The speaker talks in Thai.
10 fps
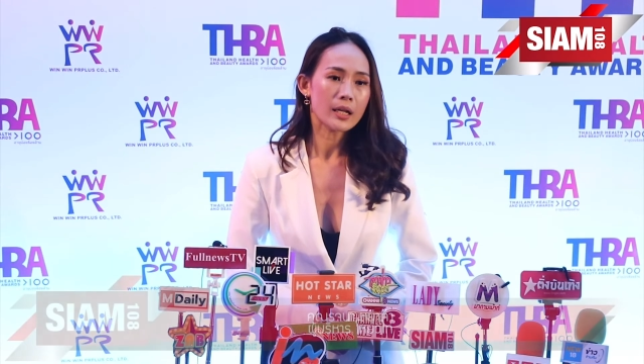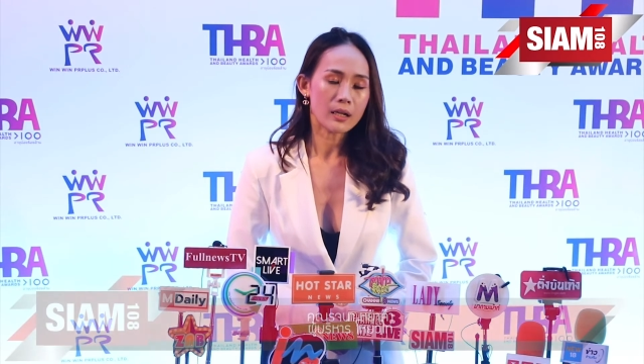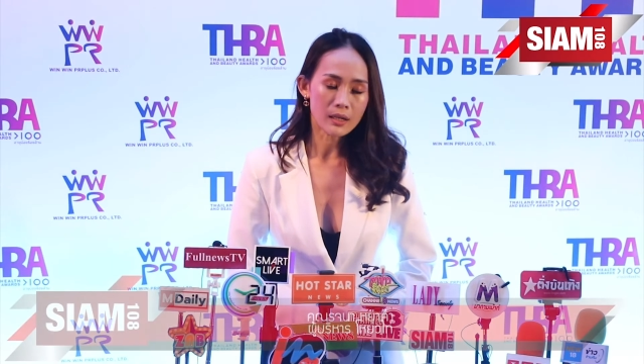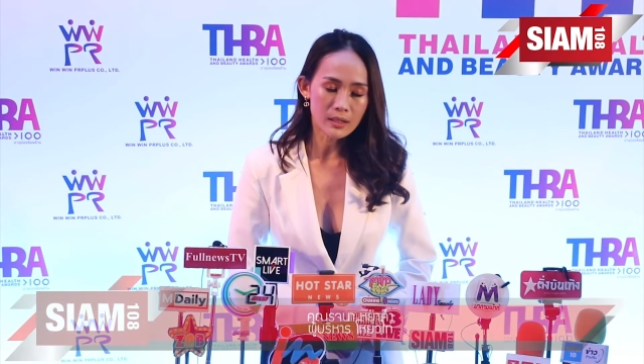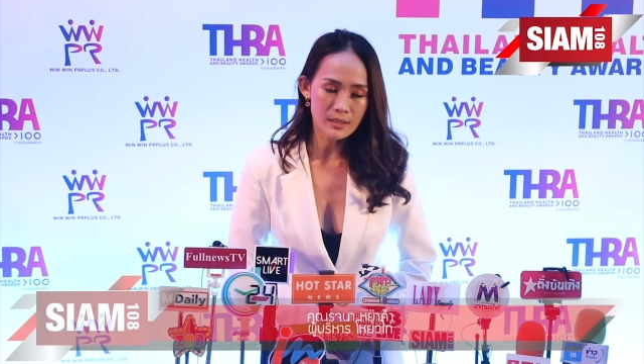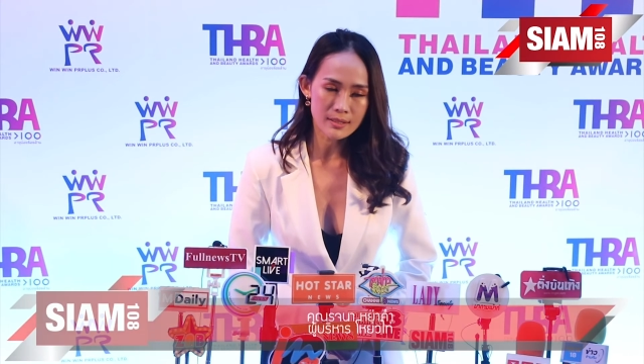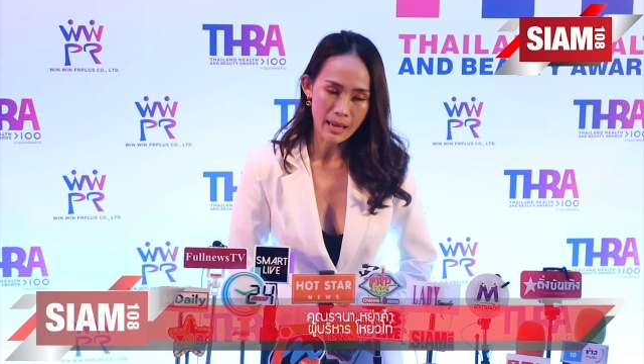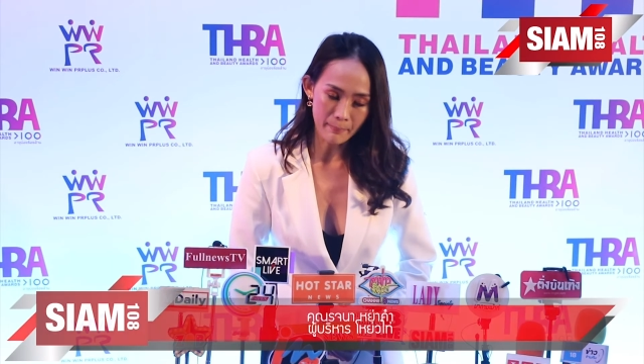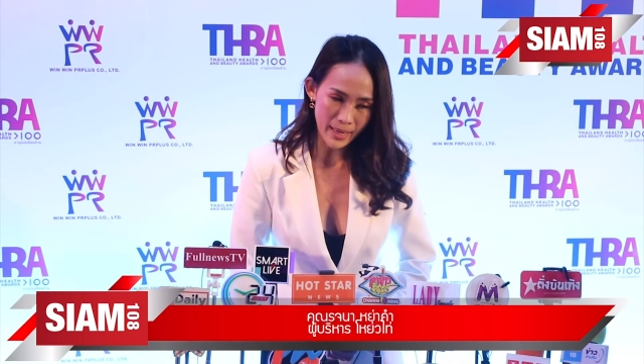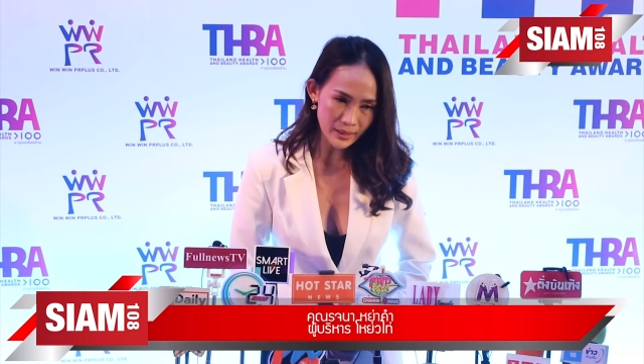ก็คือ
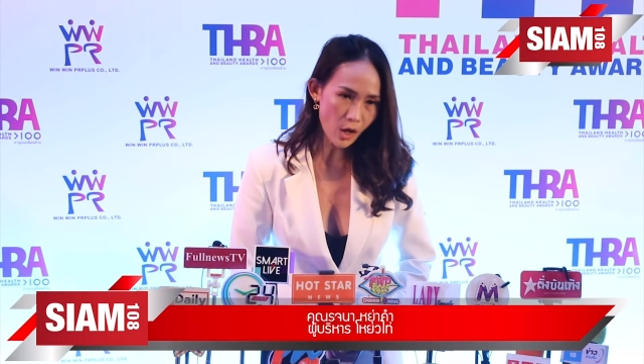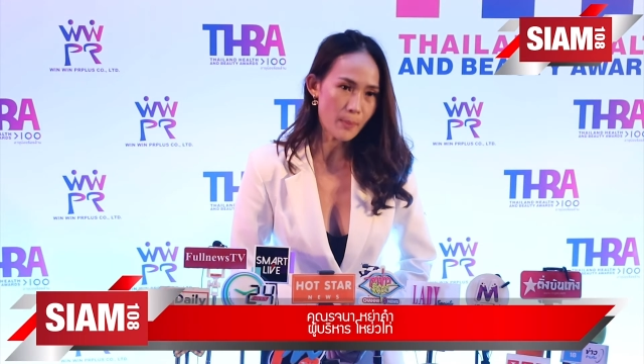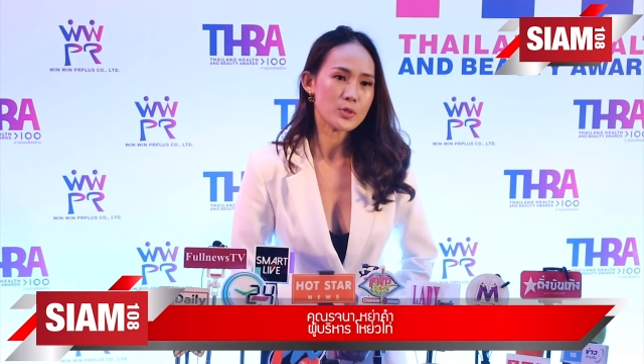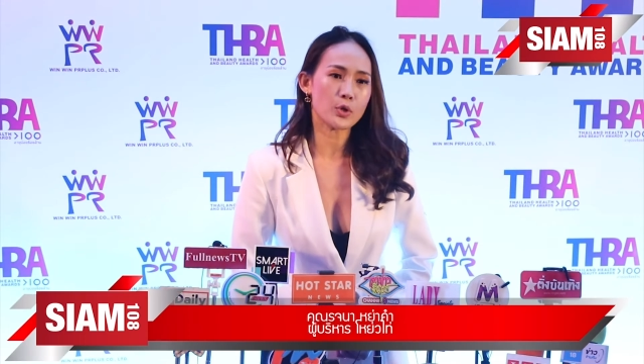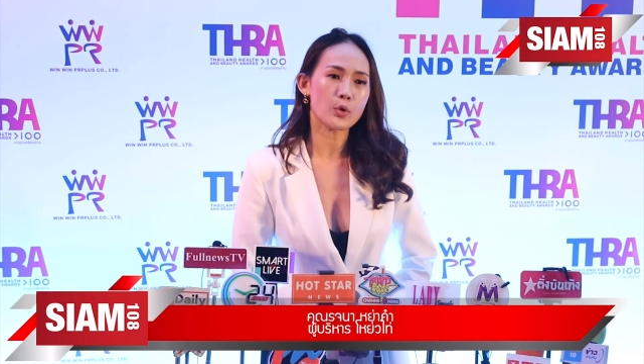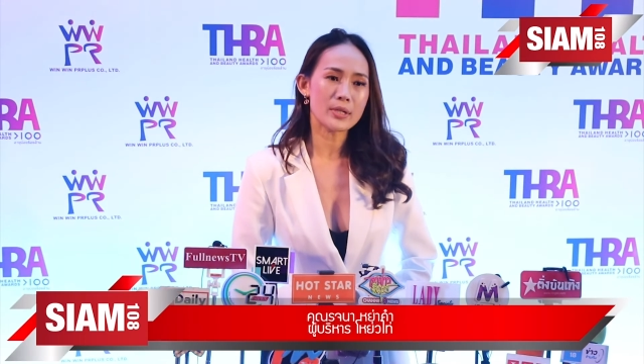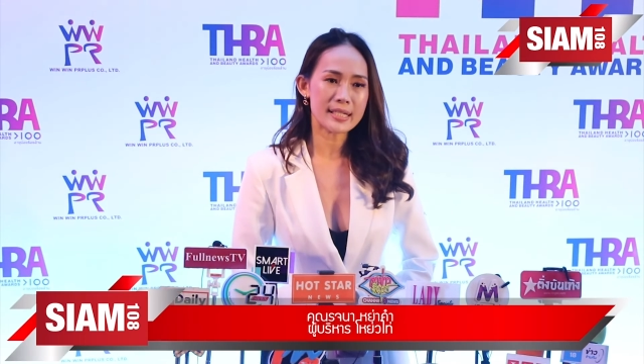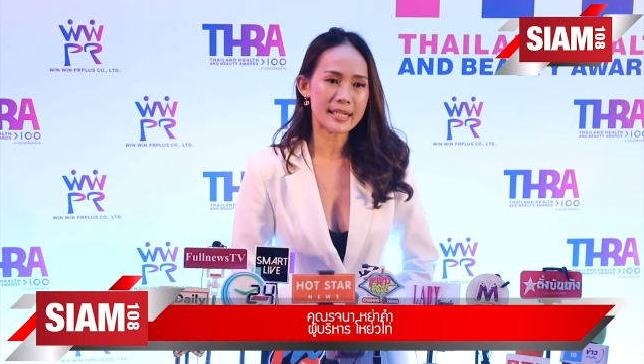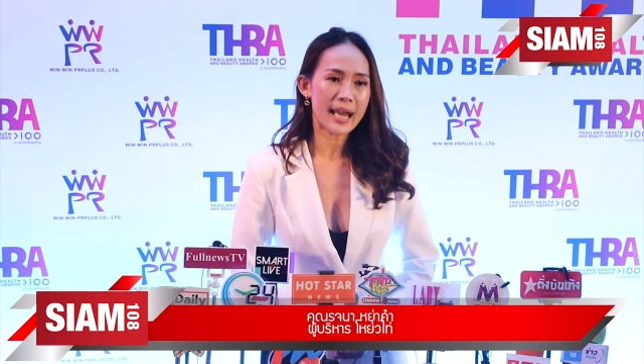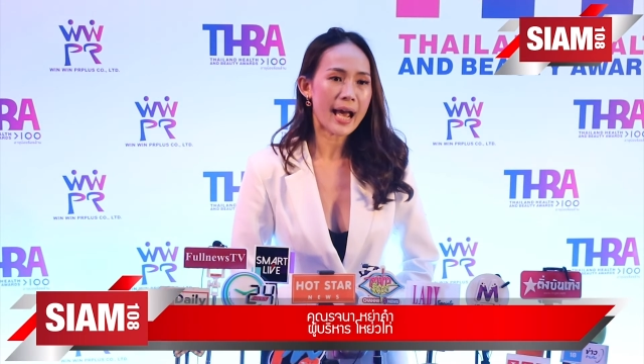สามารถตอบโจทย์คน
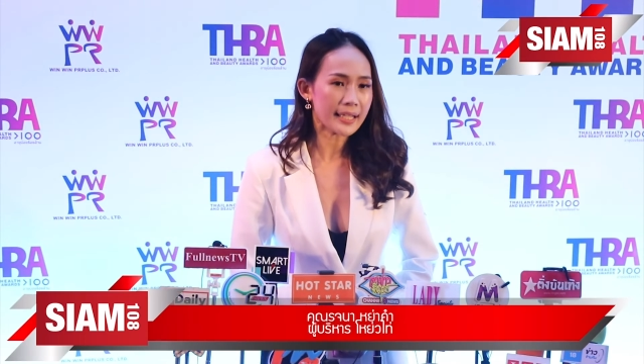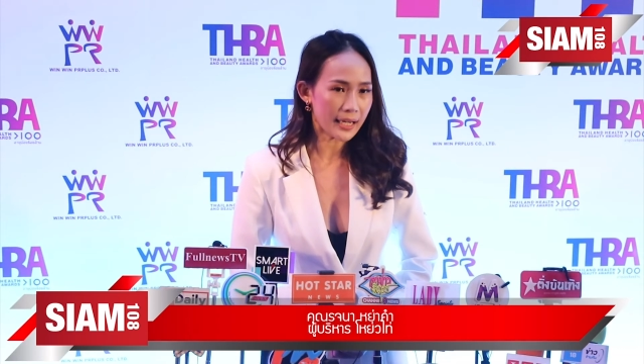จีนได้